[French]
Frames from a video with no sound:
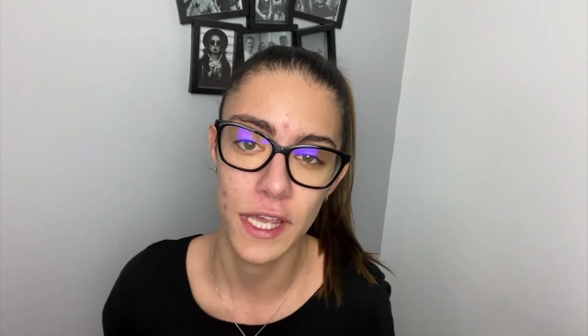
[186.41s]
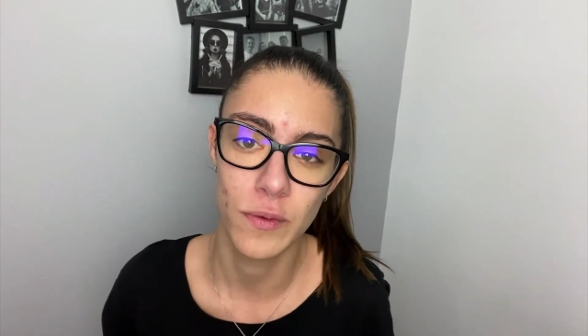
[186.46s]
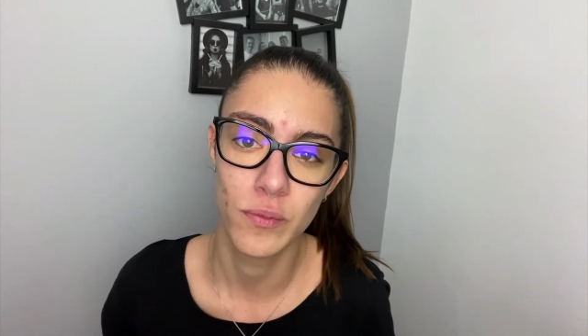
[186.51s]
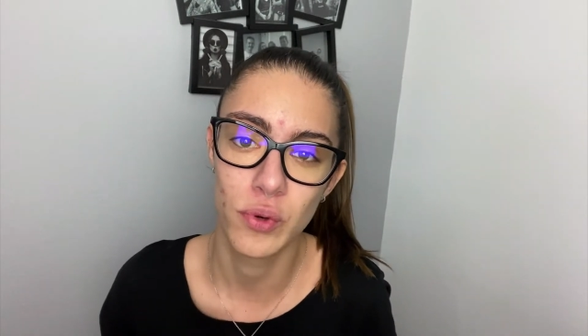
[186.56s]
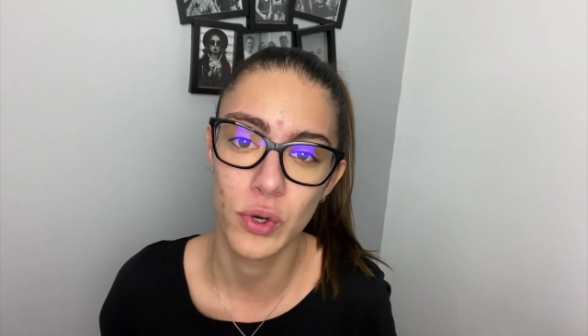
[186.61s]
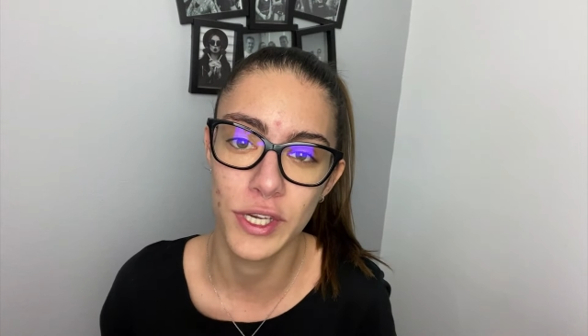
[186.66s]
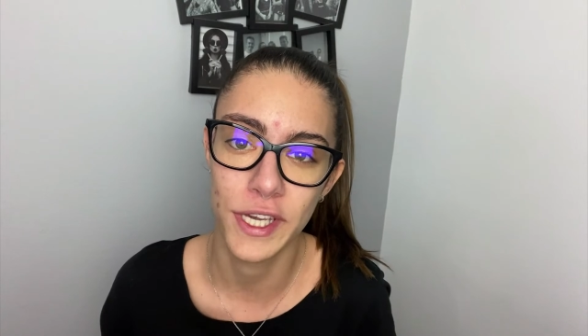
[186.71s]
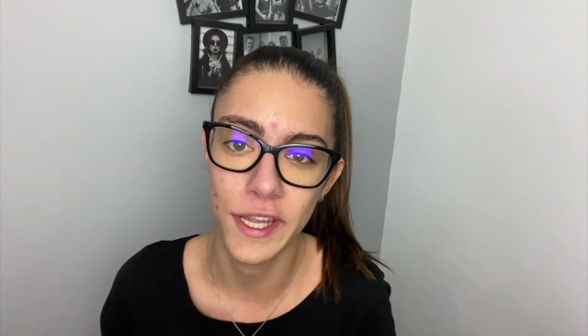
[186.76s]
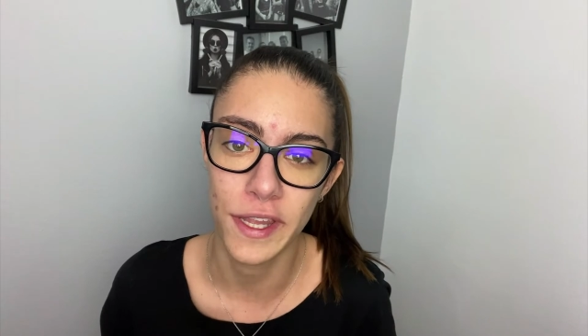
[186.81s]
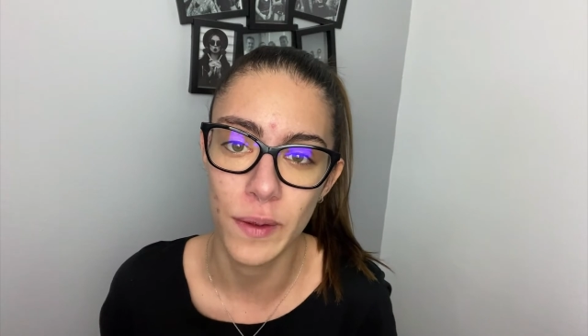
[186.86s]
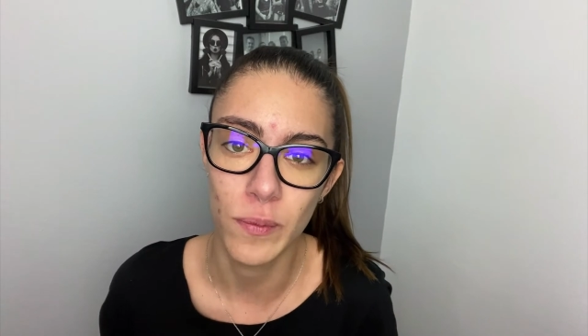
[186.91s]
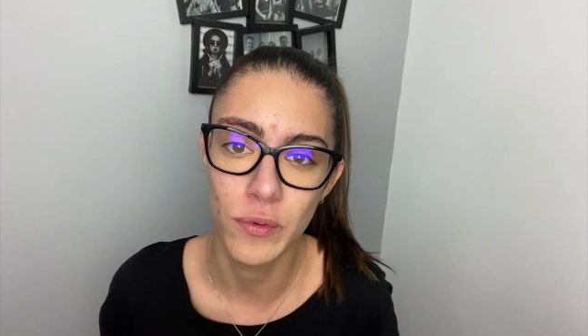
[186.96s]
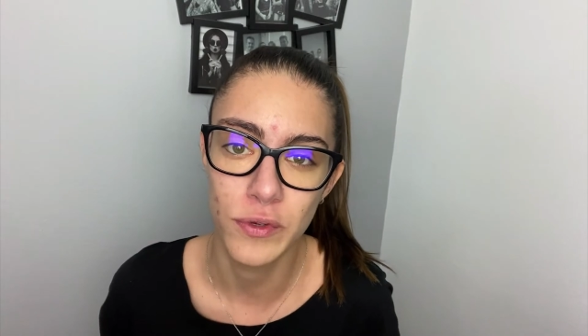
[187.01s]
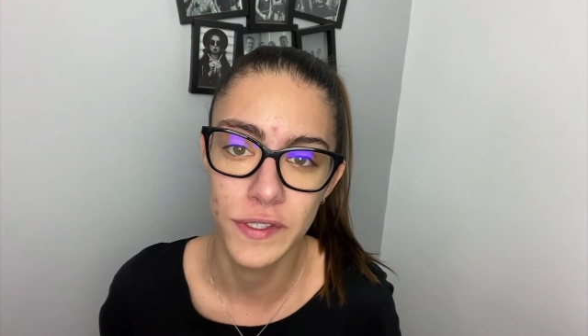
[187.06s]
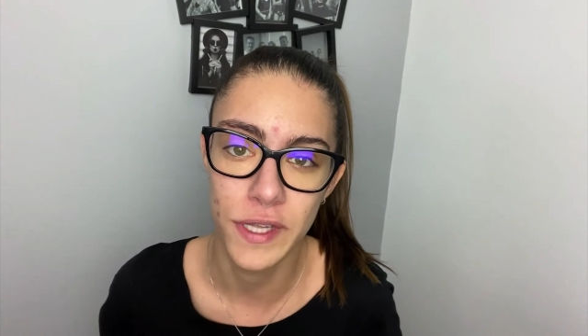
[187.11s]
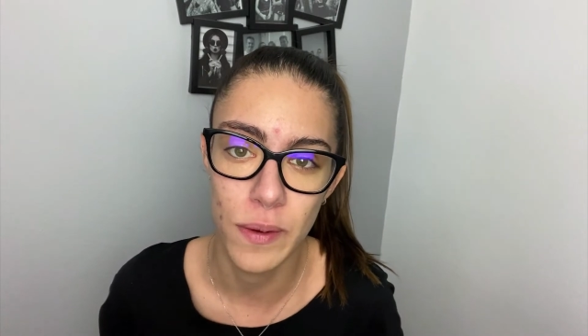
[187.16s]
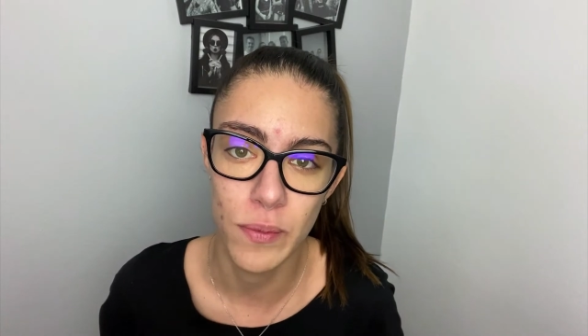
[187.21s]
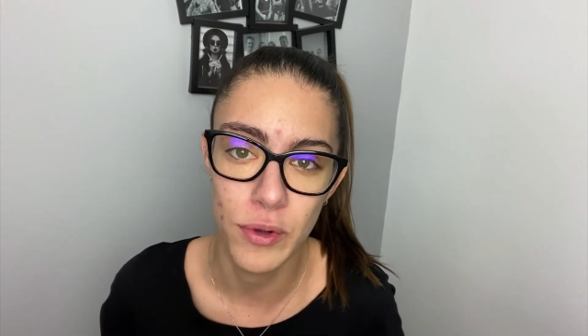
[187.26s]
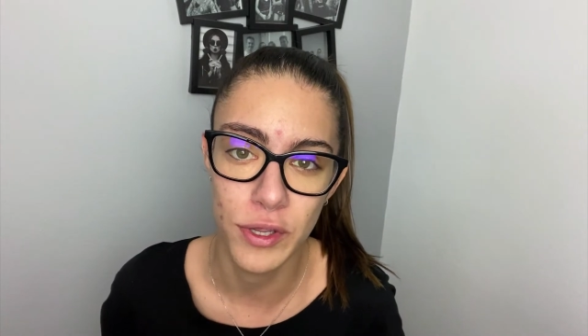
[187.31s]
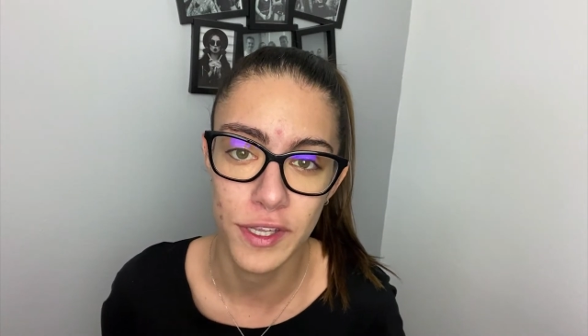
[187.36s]
pour gagner plus
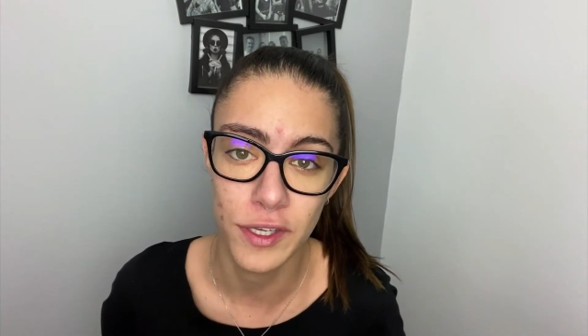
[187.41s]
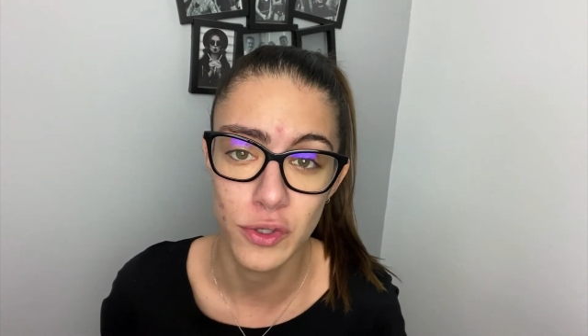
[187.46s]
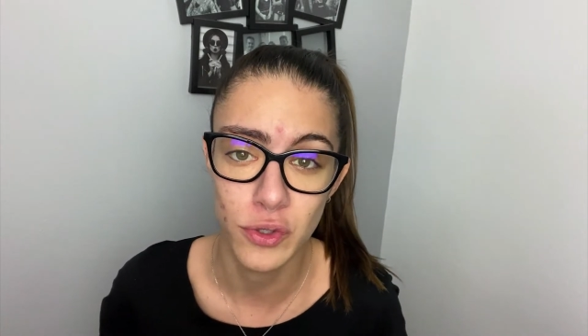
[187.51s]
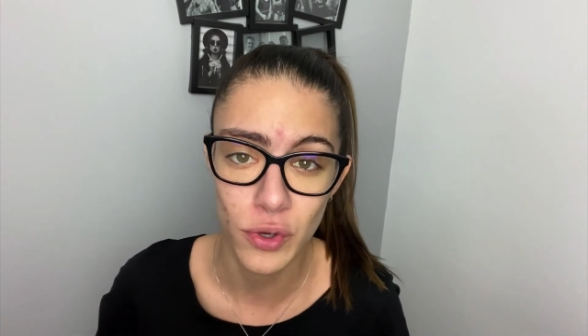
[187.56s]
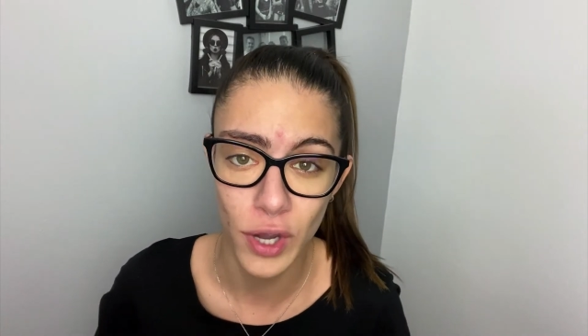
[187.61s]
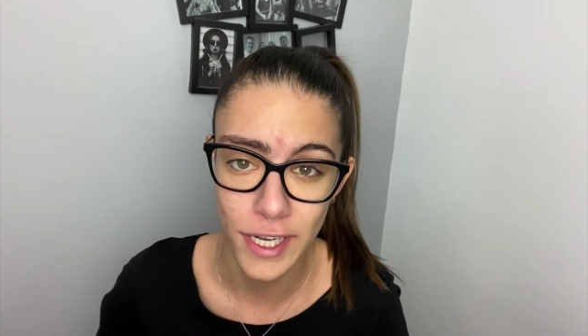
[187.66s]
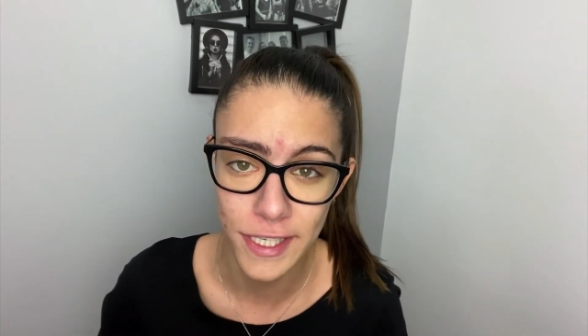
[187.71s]
d'abonnés sur